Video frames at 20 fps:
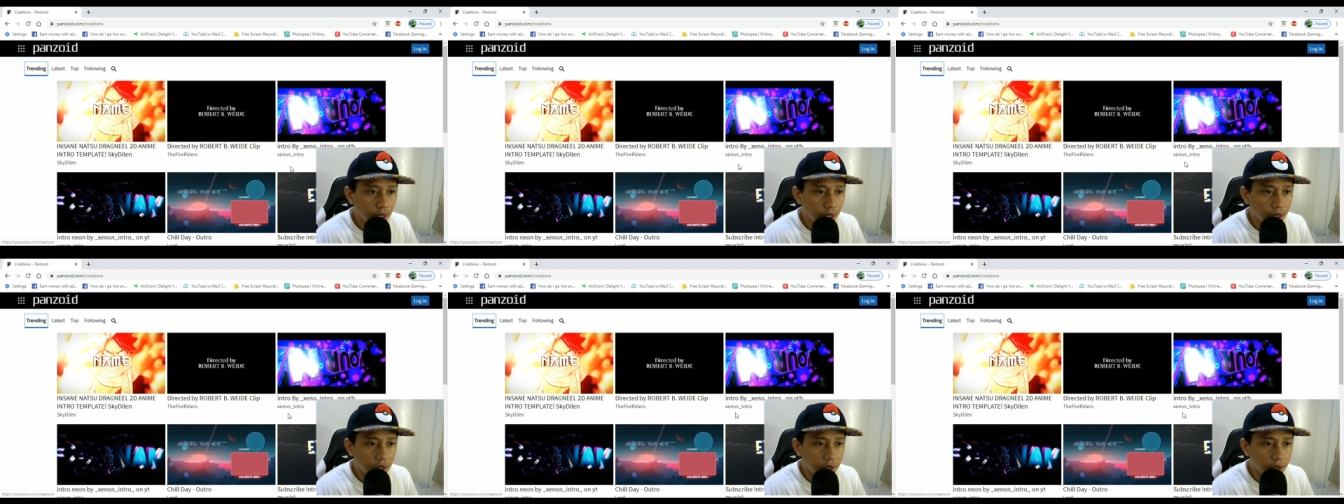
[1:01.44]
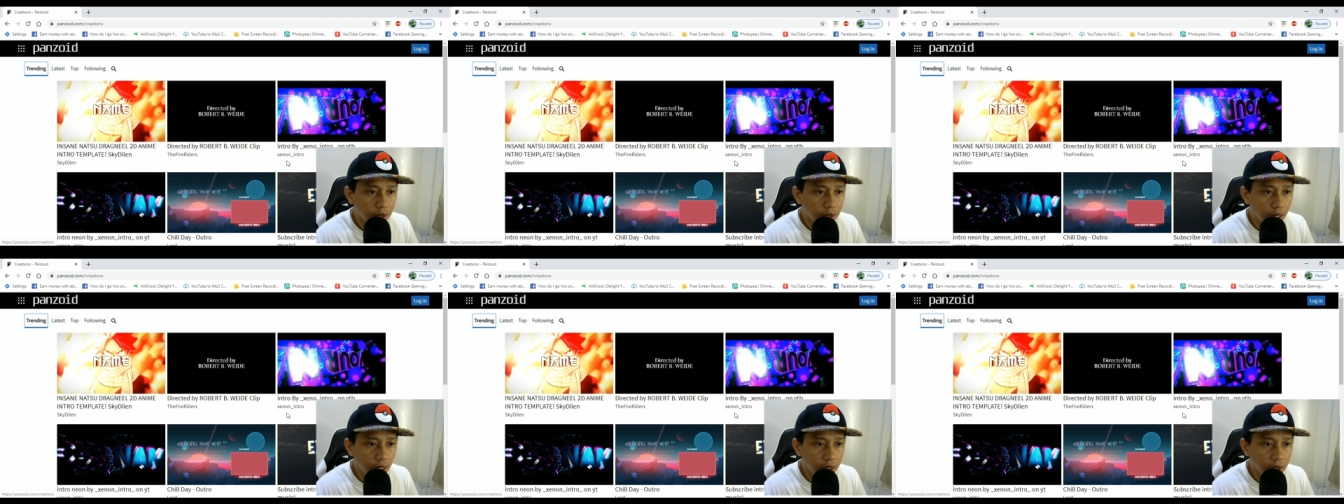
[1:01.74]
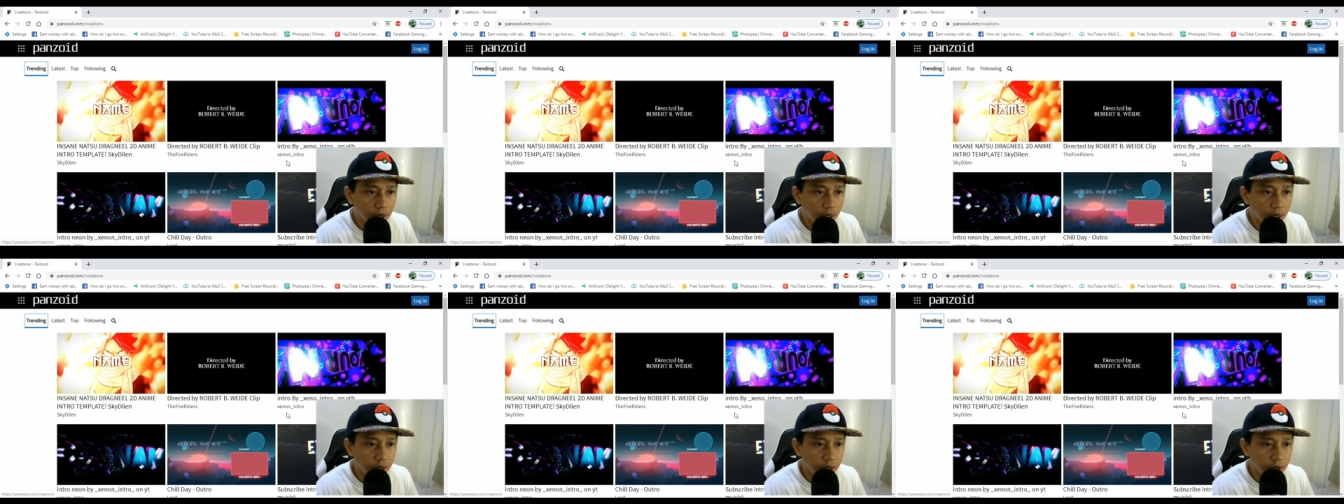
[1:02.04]
uh,
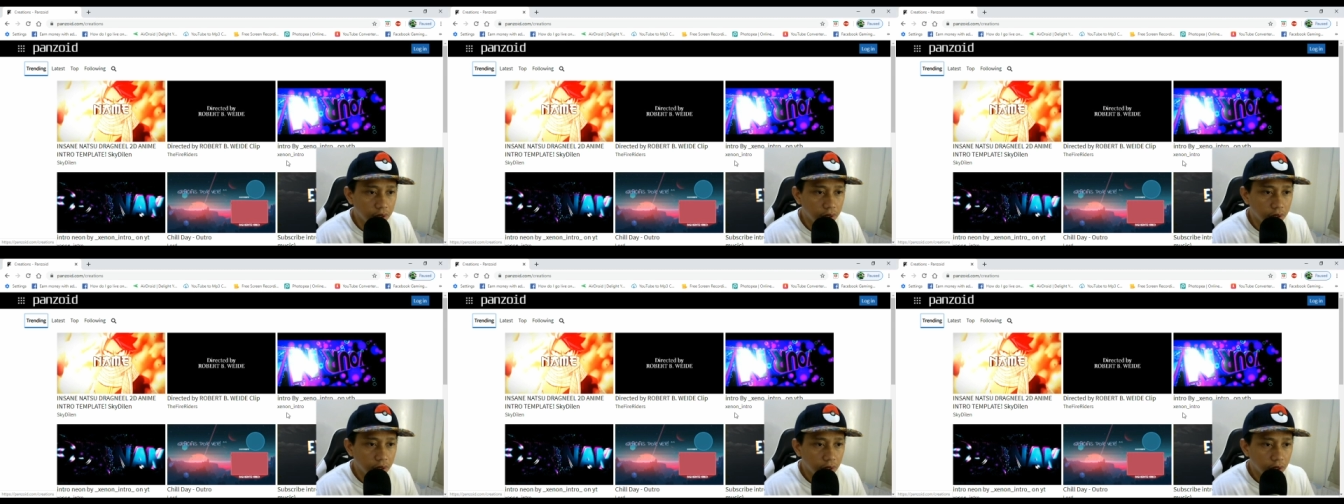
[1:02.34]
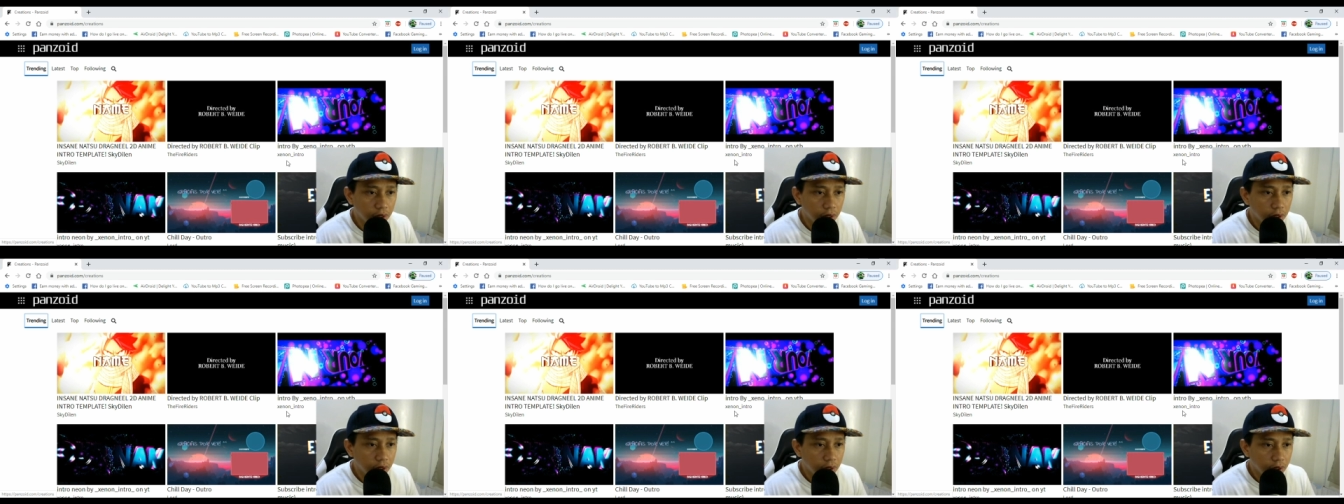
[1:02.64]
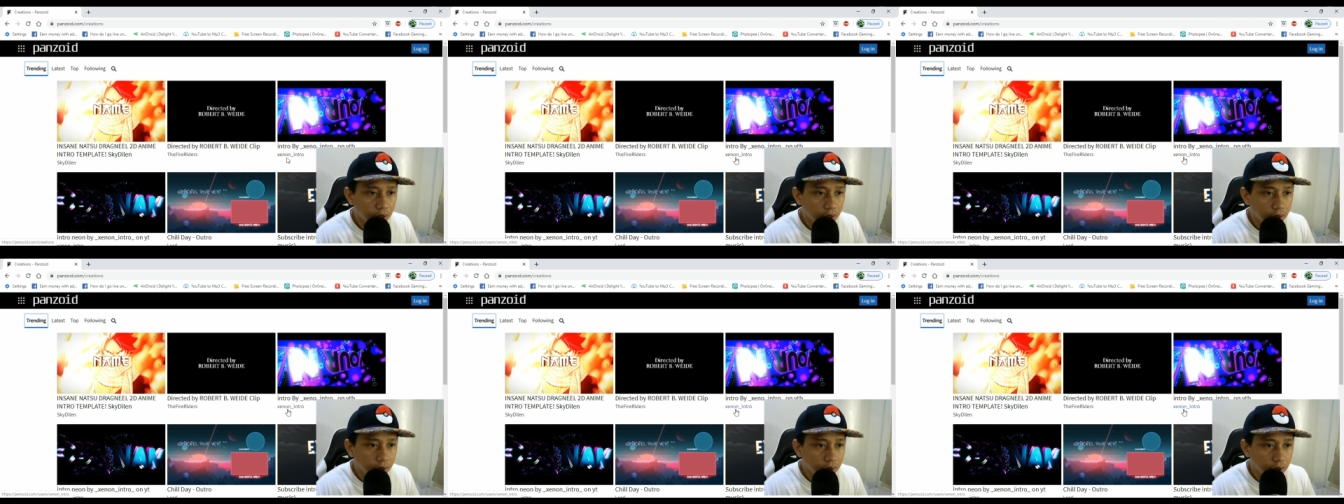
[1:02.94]
galing kay,
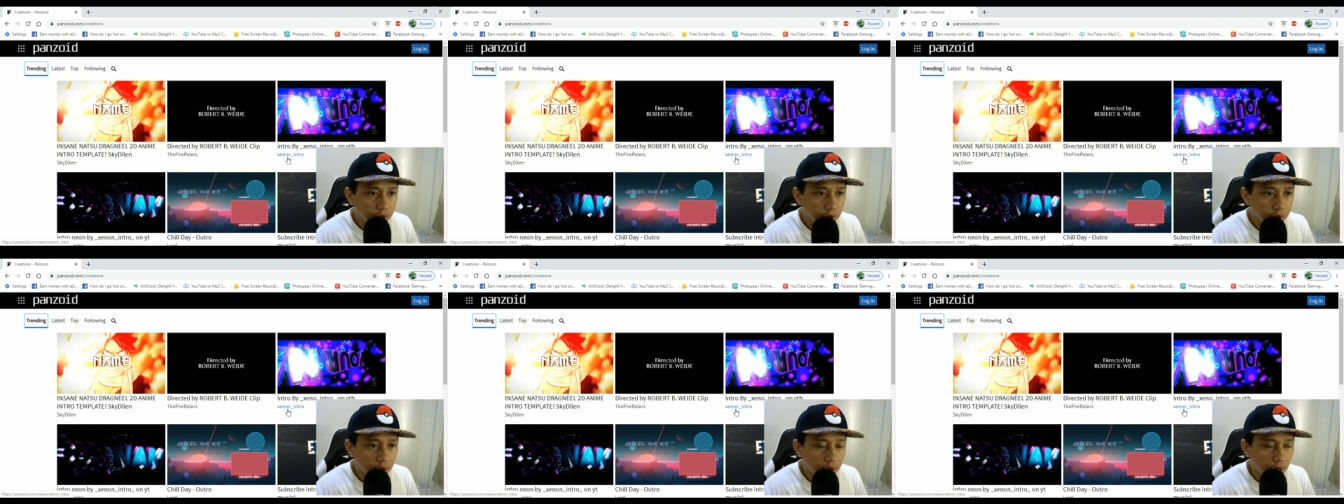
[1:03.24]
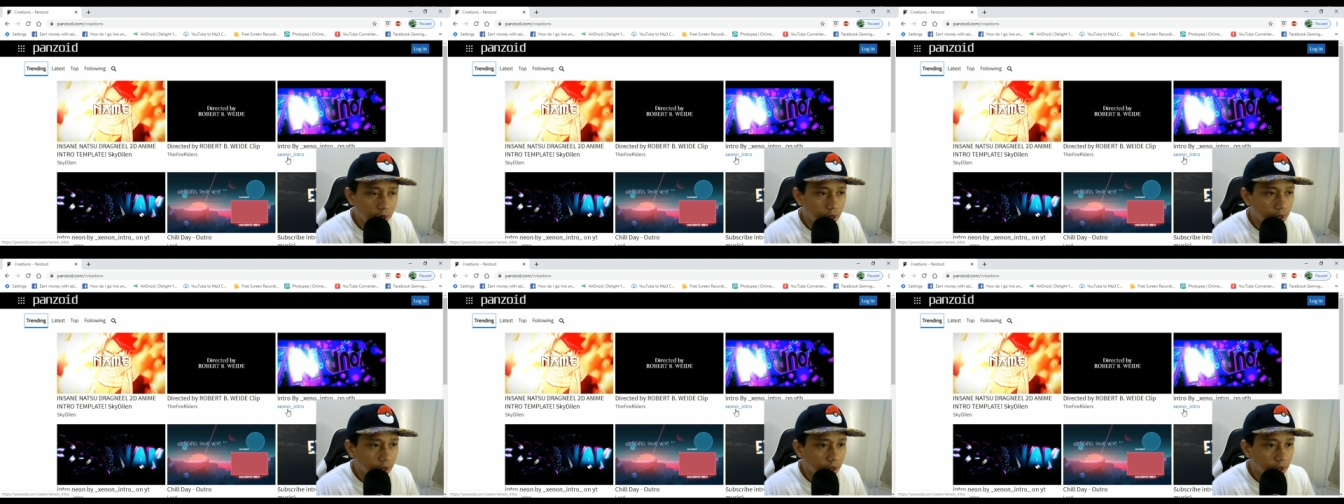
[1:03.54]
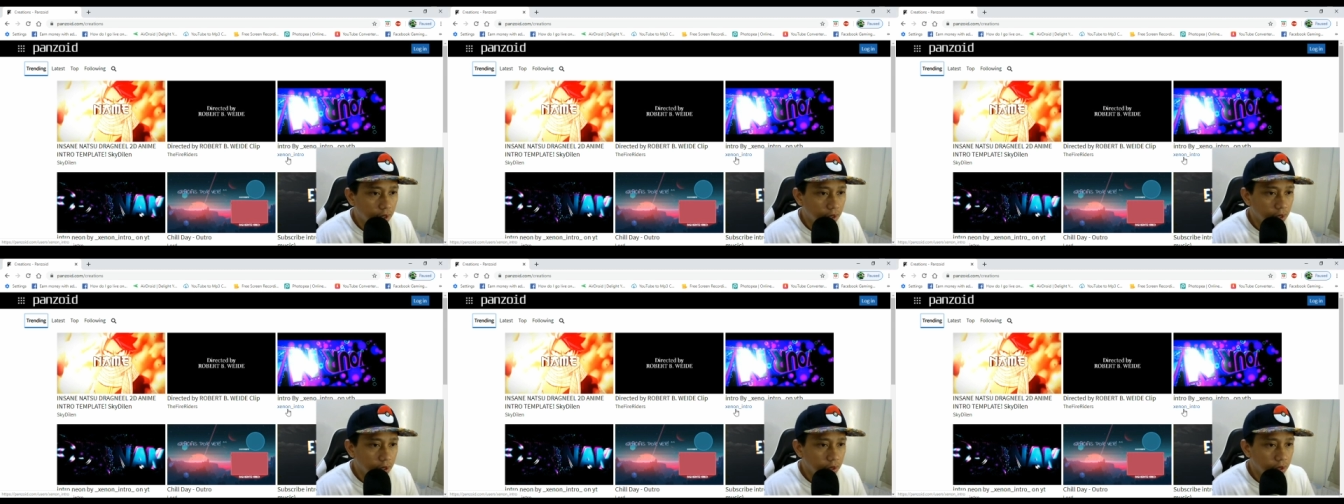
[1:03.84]
uh,